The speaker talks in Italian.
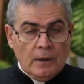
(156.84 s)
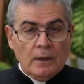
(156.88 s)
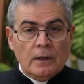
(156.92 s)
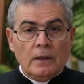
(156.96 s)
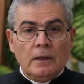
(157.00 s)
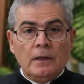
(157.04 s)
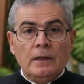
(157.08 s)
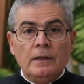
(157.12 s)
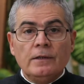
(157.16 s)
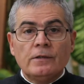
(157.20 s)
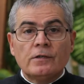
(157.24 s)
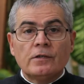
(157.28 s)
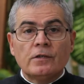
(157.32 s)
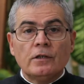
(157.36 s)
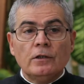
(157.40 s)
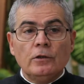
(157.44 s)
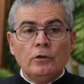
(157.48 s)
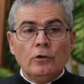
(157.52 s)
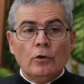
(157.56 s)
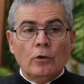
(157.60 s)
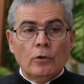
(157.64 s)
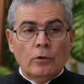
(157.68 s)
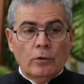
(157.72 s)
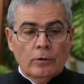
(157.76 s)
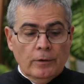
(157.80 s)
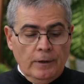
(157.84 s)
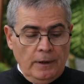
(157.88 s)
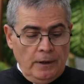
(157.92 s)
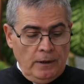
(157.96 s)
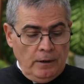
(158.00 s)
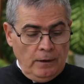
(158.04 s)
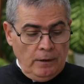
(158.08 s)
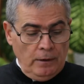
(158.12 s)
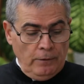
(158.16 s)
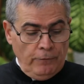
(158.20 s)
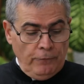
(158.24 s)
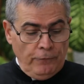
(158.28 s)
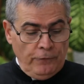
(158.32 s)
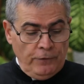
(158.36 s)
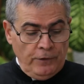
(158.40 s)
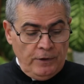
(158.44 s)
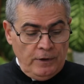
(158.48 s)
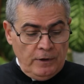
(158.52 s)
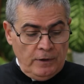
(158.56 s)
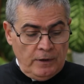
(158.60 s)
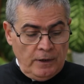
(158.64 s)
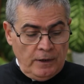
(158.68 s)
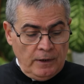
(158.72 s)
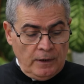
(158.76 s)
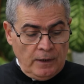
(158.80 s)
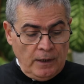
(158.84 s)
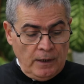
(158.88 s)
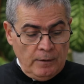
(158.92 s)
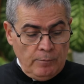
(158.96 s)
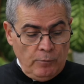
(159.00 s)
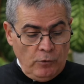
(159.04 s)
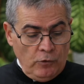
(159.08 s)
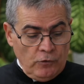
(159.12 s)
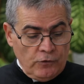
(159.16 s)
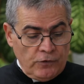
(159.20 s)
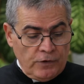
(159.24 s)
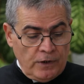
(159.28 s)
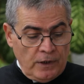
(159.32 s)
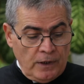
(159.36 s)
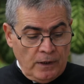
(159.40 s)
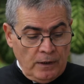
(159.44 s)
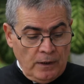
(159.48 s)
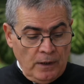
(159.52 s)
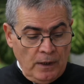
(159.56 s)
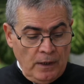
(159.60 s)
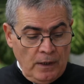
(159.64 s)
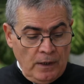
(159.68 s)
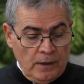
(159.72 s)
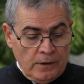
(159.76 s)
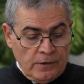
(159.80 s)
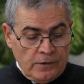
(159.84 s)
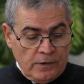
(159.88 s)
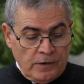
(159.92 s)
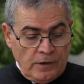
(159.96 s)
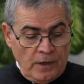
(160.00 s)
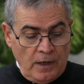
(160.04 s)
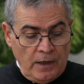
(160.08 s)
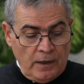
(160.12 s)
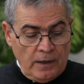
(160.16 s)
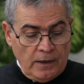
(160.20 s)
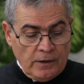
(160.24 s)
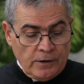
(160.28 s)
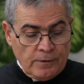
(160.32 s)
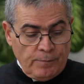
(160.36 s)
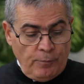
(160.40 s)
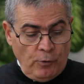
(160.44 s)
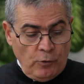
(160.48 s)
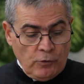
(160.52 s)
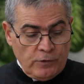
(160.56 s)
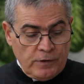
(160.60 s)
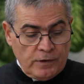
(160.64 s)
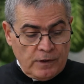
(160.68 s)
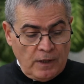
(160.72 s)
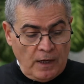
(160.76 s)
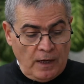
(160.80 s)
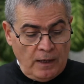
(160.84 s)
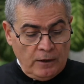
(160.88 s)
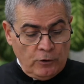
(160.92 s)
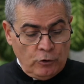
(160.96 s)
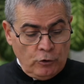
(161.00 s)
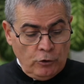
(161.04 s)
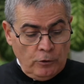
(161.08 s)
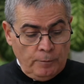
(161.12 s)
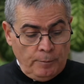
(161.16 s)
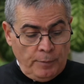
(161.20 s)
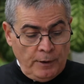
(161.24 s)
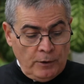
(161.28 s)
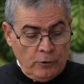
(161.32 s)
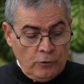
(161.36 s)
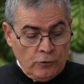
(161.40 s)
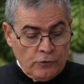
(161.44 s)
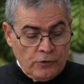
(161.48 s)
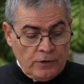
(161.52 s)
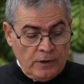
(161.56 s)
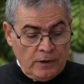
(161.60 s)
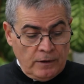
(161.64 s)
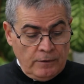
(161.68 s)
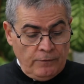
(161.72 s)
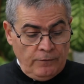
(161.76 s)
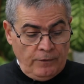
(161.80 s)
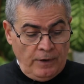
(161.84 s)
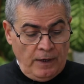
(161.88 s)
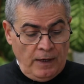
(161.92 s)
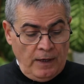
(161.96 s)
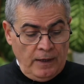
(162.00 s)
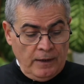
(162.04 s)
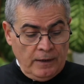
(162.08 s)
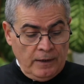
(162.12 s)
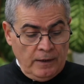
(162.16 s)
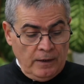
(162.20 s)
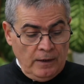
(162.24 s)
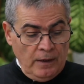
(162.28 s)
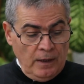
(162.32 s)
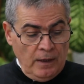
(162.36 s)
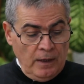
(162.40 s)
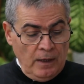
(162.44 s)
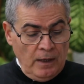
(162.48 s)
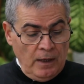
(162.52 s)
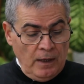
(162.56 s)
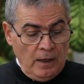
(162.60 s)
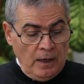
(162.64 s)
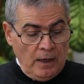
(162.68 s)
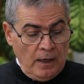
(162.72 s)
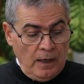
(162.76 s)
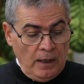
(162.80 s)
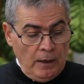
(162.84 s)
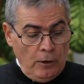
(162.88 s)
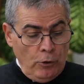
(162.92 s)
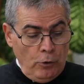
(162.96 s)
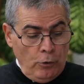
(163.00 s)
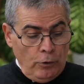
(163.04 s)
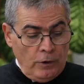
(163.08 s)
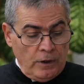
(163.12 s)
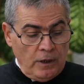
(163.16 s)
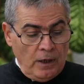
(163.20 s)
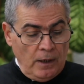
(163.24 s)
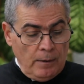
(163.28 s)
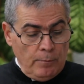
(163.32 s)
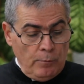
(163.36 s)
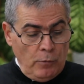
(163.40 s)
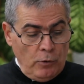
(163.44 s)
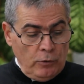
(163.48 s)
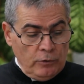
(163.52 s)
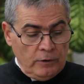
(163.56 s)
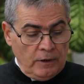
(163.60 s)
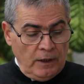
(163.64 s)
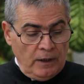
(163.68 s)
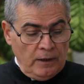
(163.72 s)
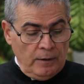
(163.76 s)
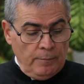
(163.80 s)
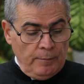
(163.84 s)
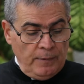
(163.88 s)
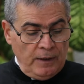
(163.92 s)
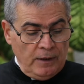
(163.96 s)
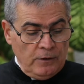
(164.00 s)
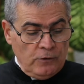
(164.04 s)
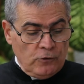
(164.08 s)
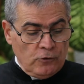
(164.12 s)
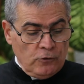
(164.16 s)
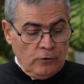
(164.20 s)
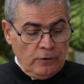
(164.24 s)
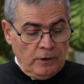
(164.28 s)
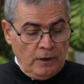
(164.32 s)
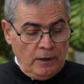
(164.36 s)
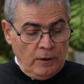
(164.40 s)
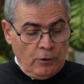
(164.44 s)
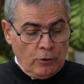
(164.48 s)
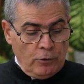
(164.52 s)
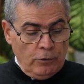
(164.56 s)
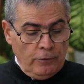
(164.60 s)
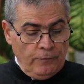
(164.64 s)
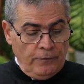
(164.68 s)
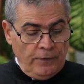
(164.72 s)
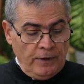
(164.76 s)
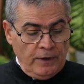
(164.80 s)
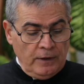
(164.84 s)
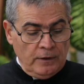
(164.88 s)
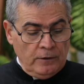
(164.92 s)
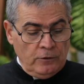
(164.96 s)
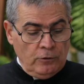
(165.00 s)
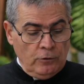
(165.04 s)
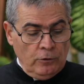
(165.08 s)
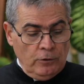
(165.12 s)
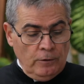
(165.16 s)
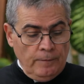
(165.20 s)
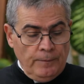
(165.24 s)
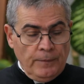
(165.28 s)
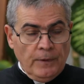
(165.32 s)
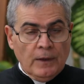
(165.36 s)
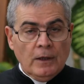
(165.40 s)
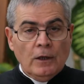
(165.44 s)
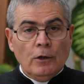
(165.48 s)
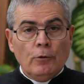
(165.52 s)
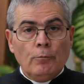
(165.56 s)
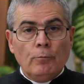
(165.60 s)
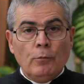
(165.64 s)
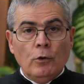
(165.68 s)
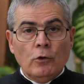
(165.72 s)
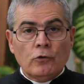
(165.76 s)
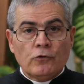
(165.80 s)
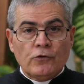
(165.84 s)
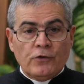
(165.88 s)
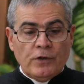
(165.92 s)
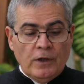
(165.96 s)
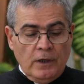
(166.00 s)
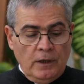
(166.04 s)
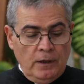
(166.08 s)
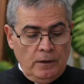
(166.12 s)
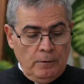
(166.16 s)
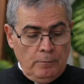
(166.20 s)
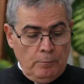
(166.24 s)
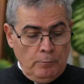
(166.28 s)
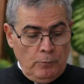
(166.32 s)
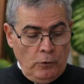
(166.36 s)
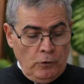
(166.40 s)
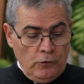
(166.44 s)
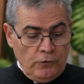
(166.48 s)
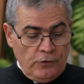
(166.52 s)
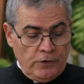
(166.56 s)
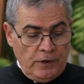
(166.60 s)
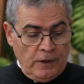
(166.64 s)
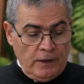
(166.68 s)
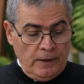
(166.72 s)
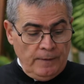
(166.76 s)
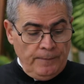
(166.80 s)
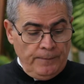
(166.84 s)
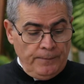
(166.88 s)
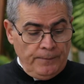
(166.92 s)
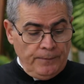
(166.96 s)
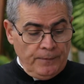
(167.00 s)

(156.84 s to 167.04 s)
il Signore vide che Mosè si era spostato per osservare e lo chiamò dal mezzo del rovetto, Mosè, Mosè.